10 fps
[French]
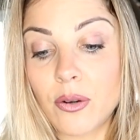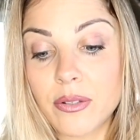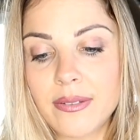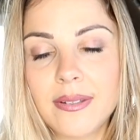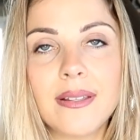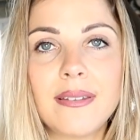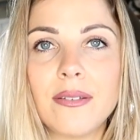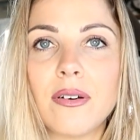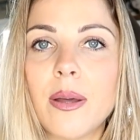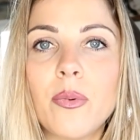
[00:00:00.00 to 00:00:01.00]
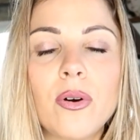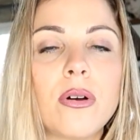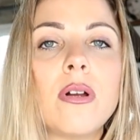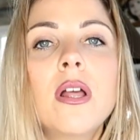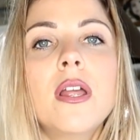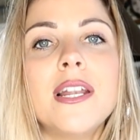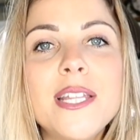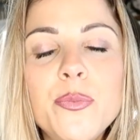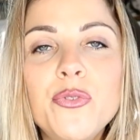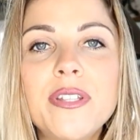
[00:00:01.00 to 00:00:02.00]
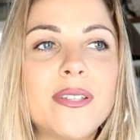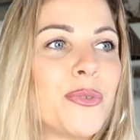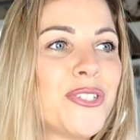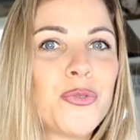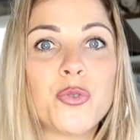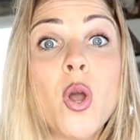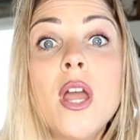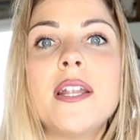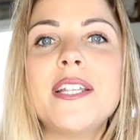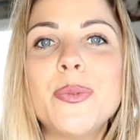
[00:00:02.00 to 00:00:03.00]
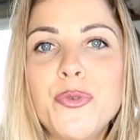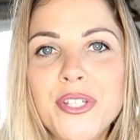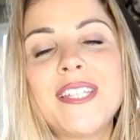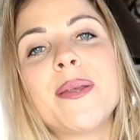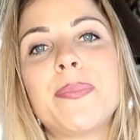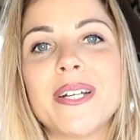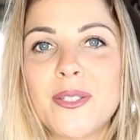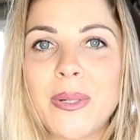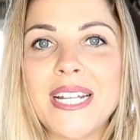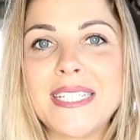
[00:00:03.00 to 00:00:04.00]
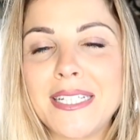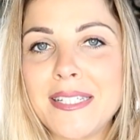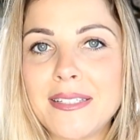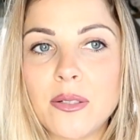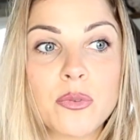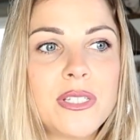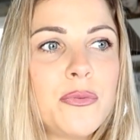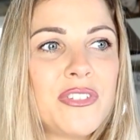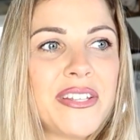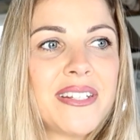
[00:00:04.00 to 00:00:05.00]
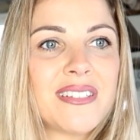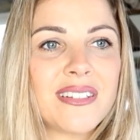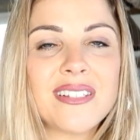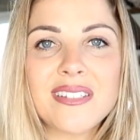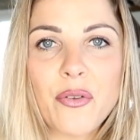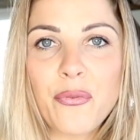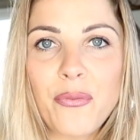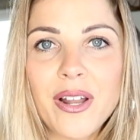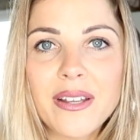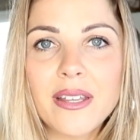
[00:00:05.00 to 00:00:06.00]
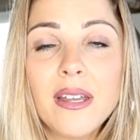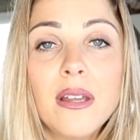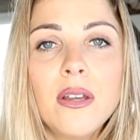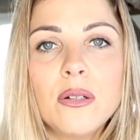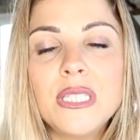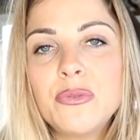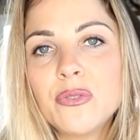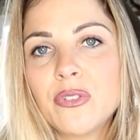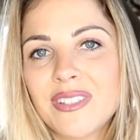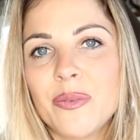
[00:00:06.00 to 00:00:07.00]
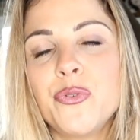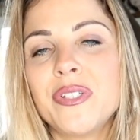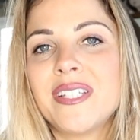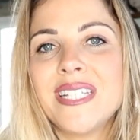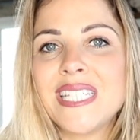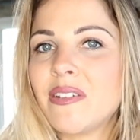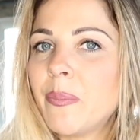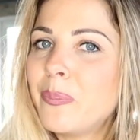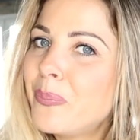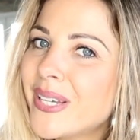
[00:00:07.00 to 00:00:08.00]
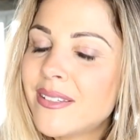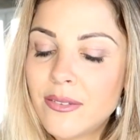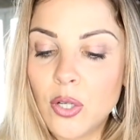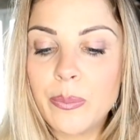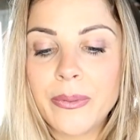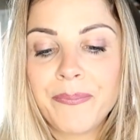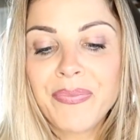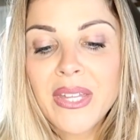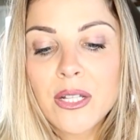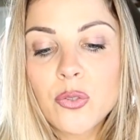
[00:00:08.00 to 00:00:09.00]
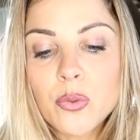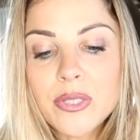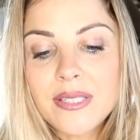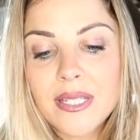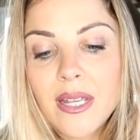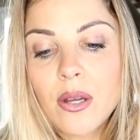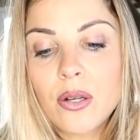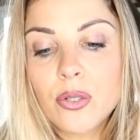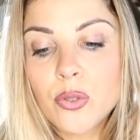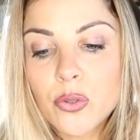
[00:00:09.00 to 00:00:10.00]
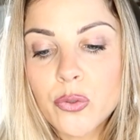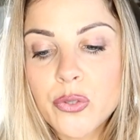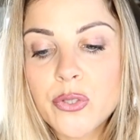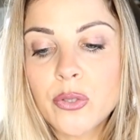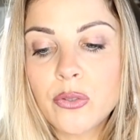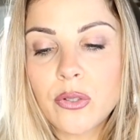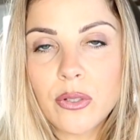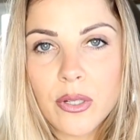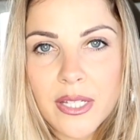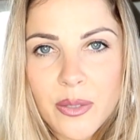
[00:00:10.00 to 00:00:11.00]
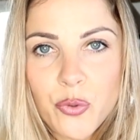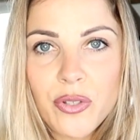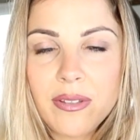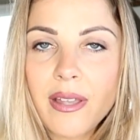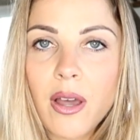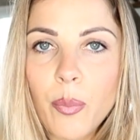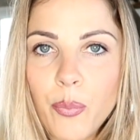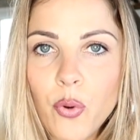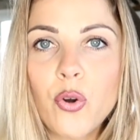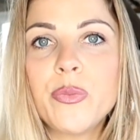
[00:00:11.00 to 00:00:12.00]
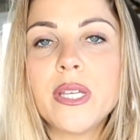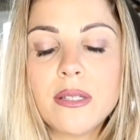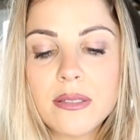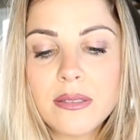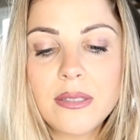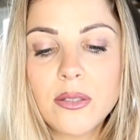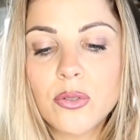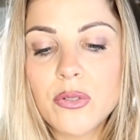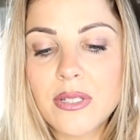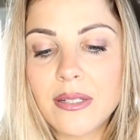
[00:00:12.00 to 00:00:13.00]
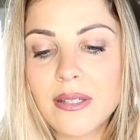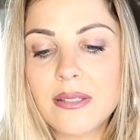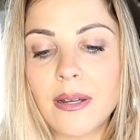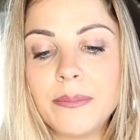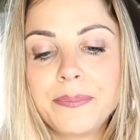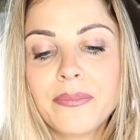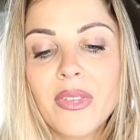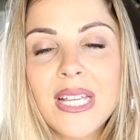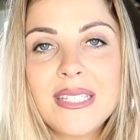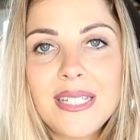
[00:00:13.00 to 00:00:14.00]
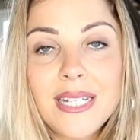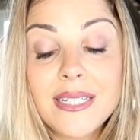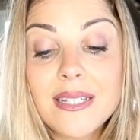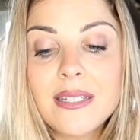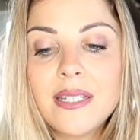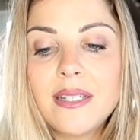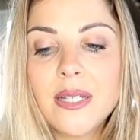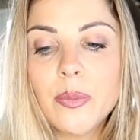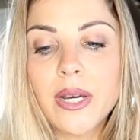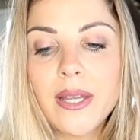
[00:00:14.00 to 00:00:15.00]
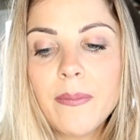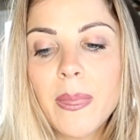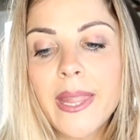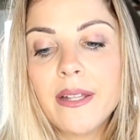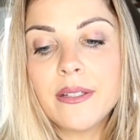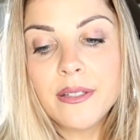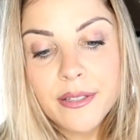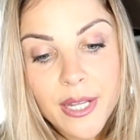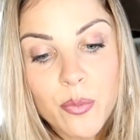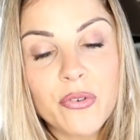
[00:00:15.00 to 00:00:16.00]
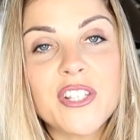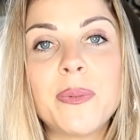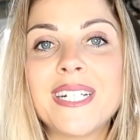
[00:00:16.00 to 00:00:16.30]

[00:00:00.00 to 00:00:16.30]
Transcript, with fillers: Alors ça, c'est vraiment euh, l'immunité, on dit toujours, l'immunité passe par les intestins. Donc si vous avez des intestins flingués, au niveau de votre immunité, ça va pas être top. Donc c'est euh, notre centre immunitaire premier, c'est dans nos intestins. S'il est déséquilibré, des mauvaises